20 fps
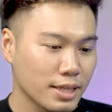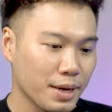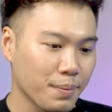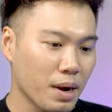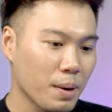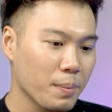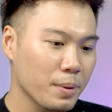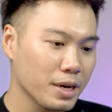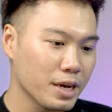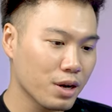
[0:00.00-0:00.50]
thì
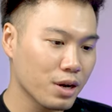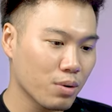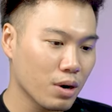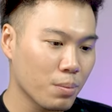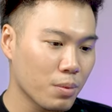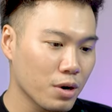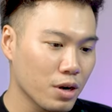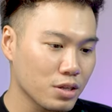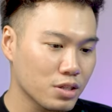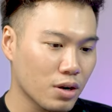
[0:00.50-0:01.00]
Mac Mini cũng
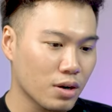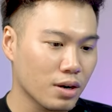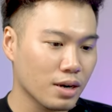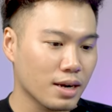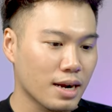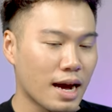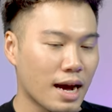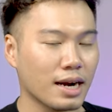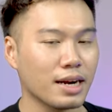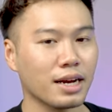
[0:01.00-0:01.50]
là một lựa chọn
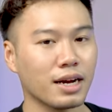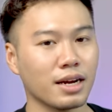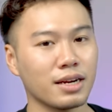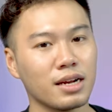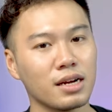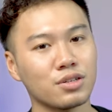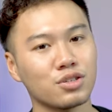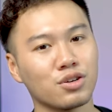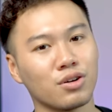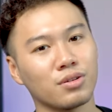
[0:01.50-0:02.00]
đáng để cân
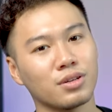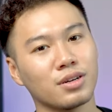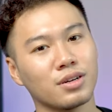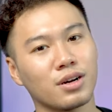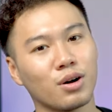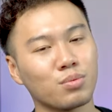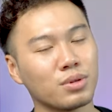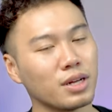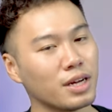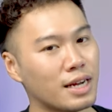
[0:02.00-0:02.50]
nhắc cho những
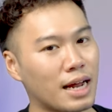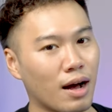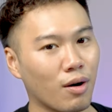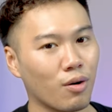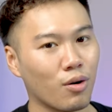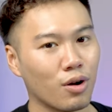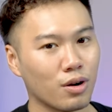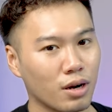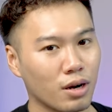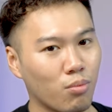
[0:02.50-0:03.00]
công ty nào
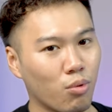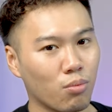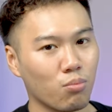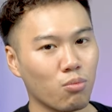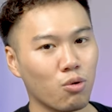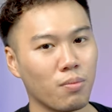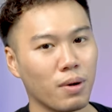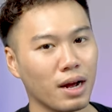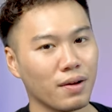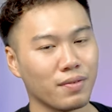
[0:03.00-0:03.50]
là muốn
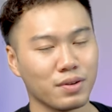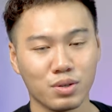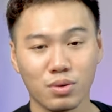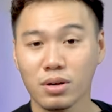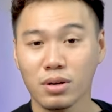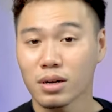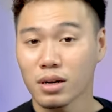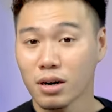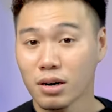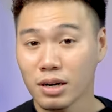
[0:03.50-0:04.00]
mua máy với
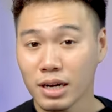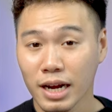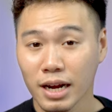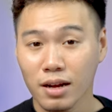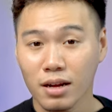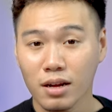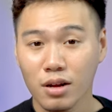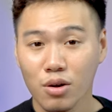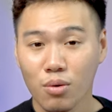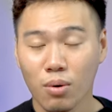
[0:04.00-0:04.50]
số lượng lớn này
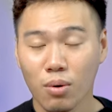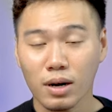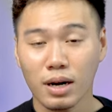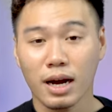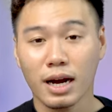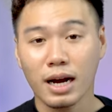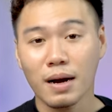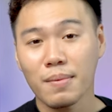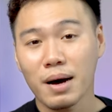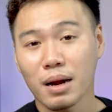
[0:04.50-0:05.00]
hoặc
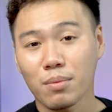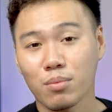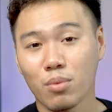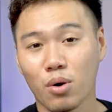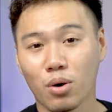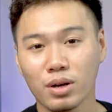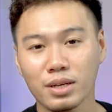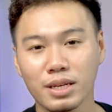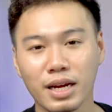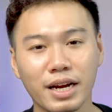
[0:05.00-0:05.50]
là các bạn
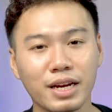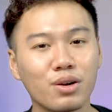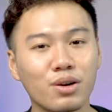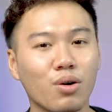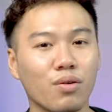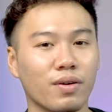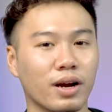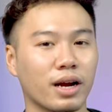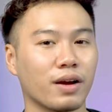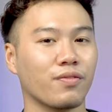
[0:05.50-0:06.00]
muốn thay
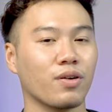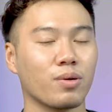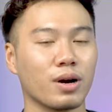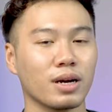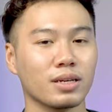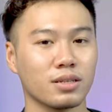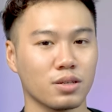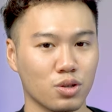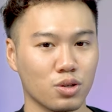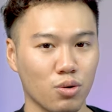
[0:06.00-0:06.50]
đổi về cái phong
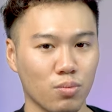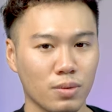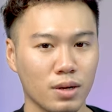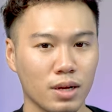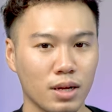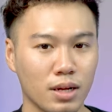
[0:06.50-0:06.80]
cách sử dụng